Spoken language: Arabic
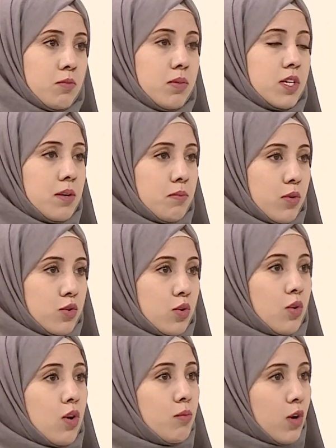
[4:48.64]

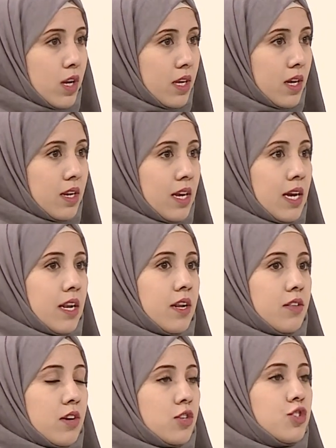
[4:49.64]
ببروتوكول معين
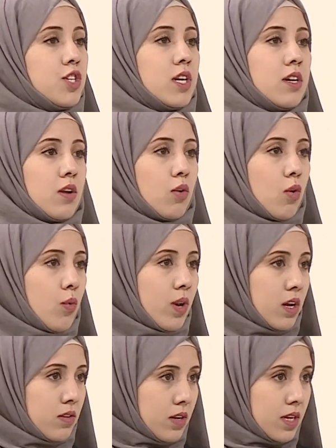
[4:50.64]
لنرجع القوه
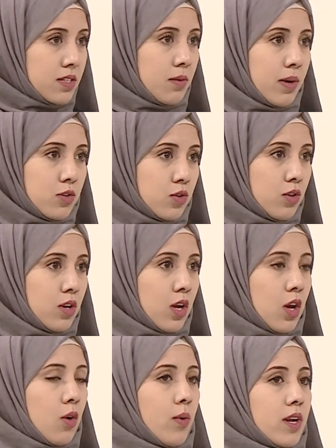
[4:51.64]
العضليه تبعته
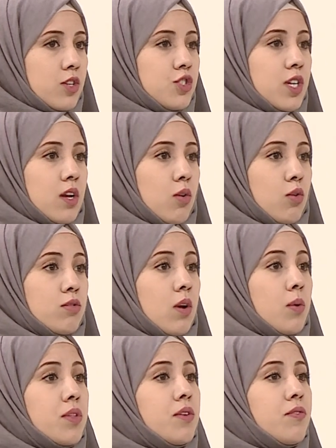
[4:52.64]
وارجع القدره
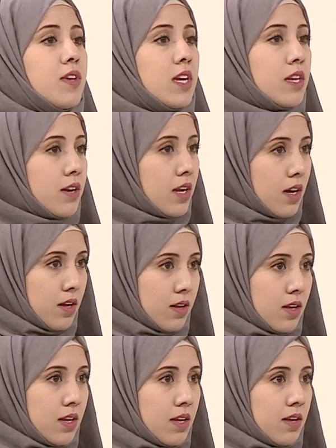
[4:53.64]
الوظيفيه للرئه
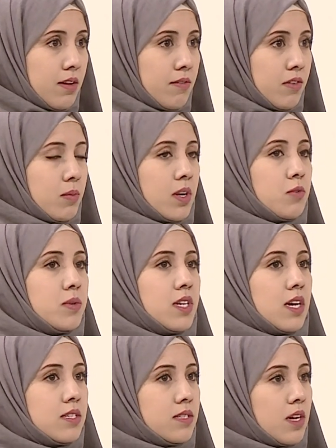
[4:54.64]
فالمرض
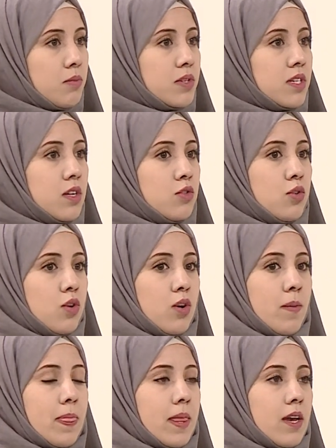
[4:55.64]
بتحسن بصير
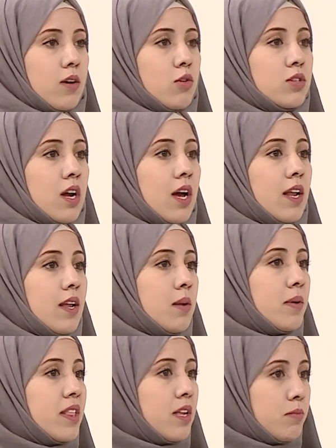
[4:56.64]
عنده آه، قدرة أعلى
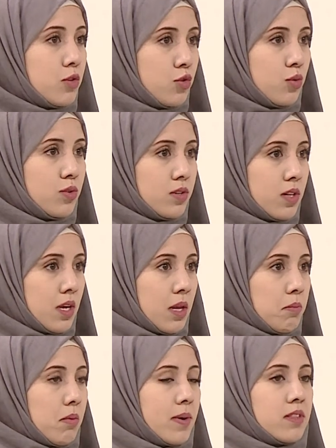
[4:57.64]
لبذل المجهود
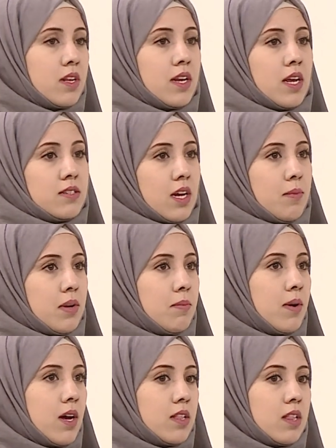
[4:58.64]
ببطل انا اتعب
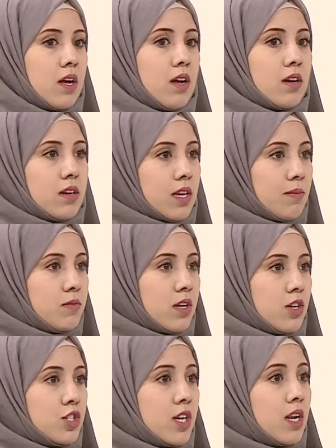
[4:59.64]
لما اطلع كم
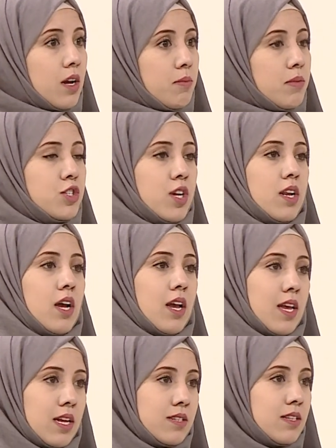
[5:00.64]
درجه لا برجع
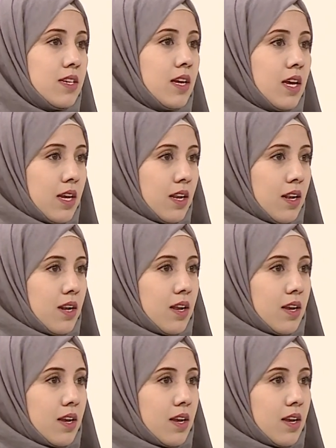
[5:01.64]
لحياتي اللي